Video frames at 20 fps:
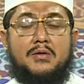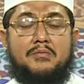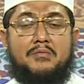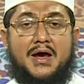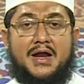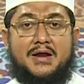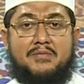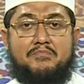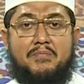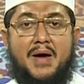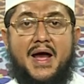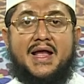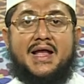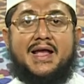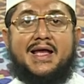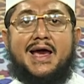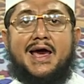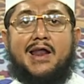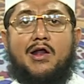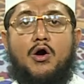মান
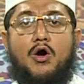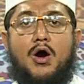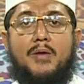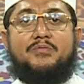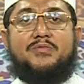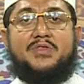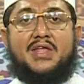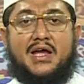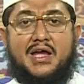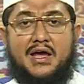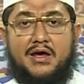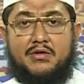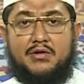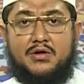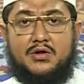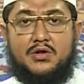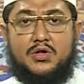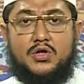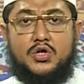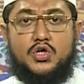বাক্কার অপ্তাকার
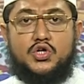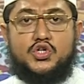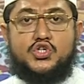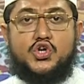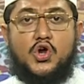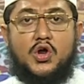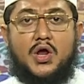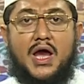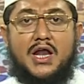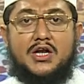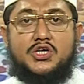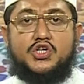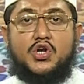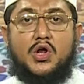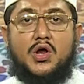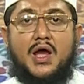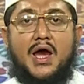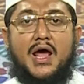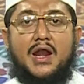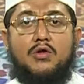সকাল
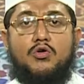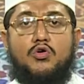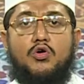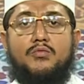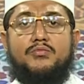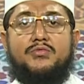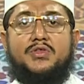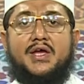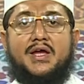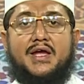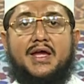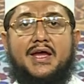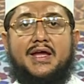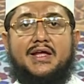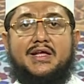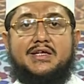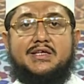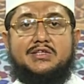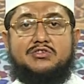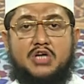সকাল ঘুম থেকে
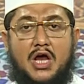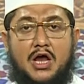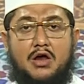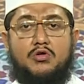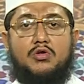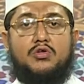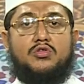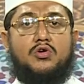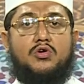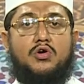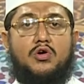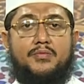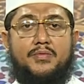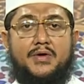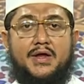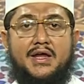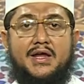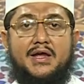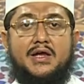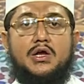জাগ্রত
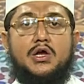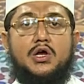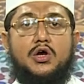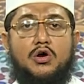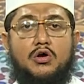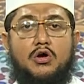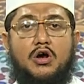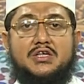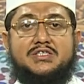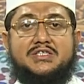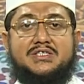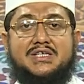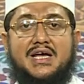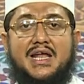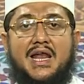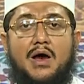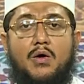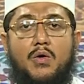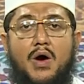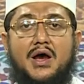হবে
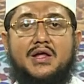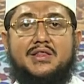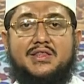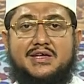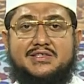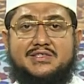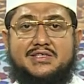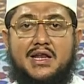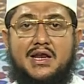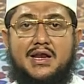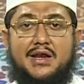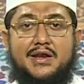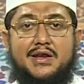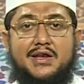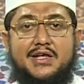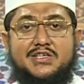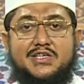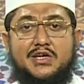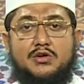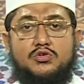গসালা ওয়াক্তাসাল
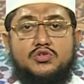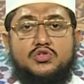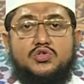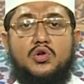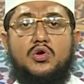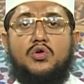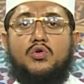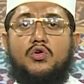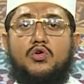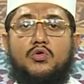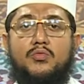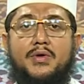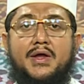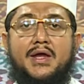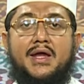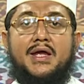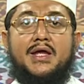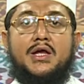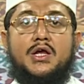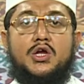নিজে গোসল করবে
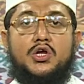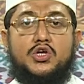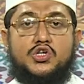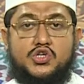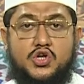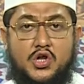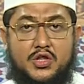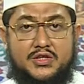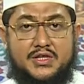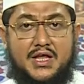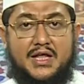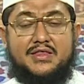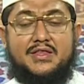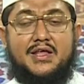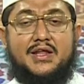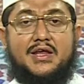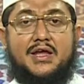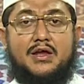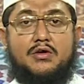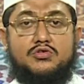
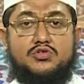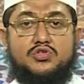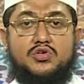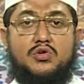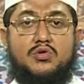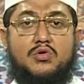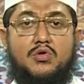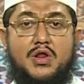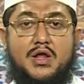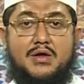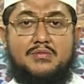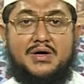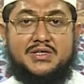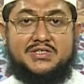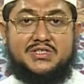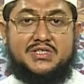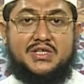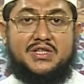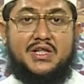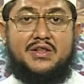সন্তানদেরকে গোসল করিয়ে
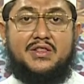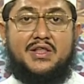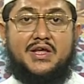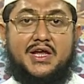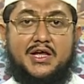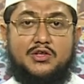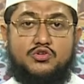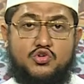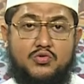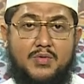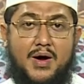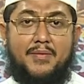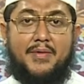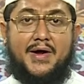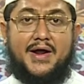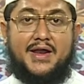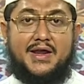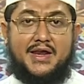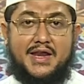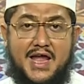মসজিদের দিকে
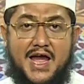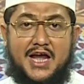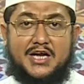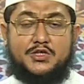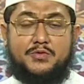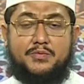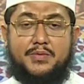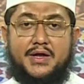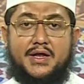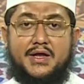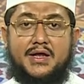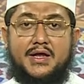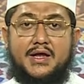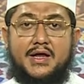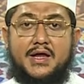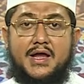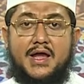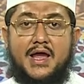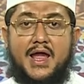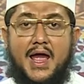বাড়ে নিয়ে আসবে
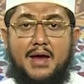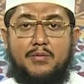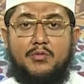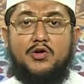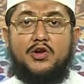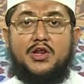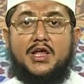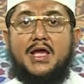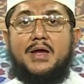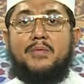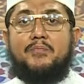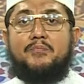এমনকি